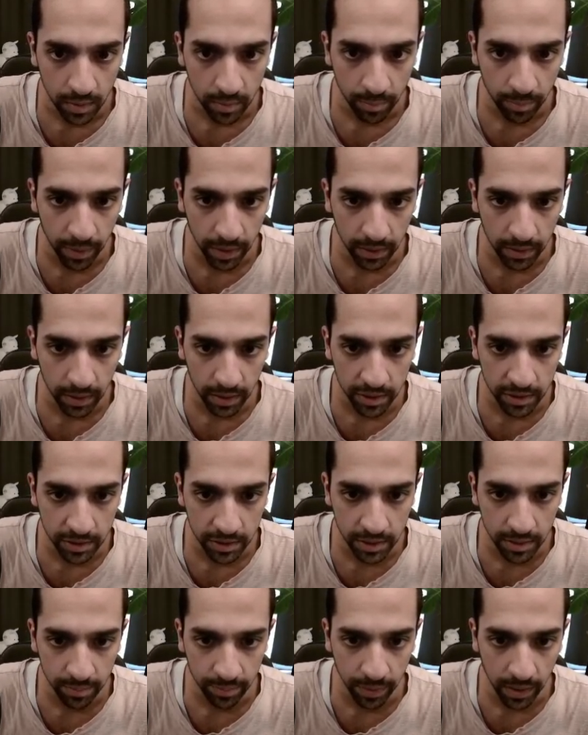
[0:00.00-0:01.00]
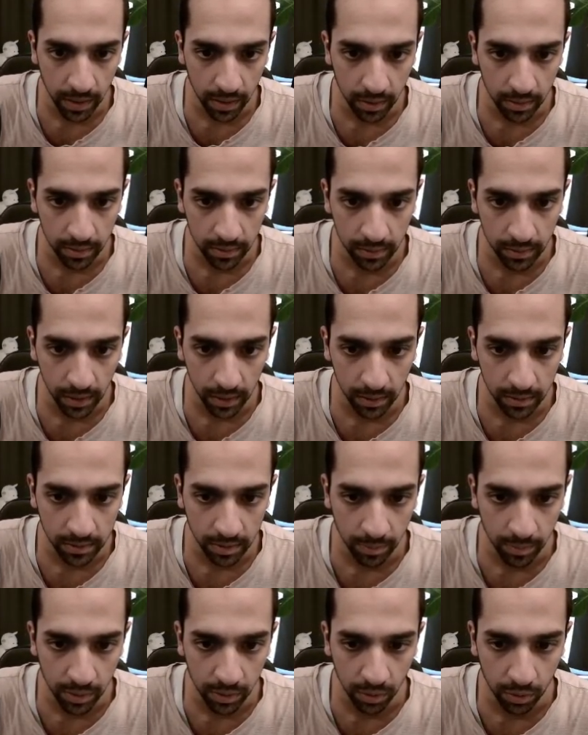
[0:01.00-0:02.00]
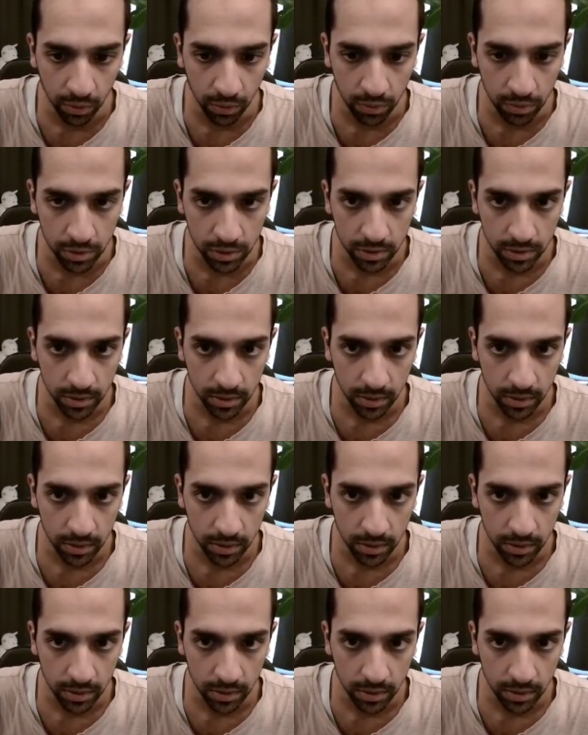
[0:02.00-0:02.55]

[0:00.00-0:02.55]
Plaquage qui part, tac, ça me met dans le rouge.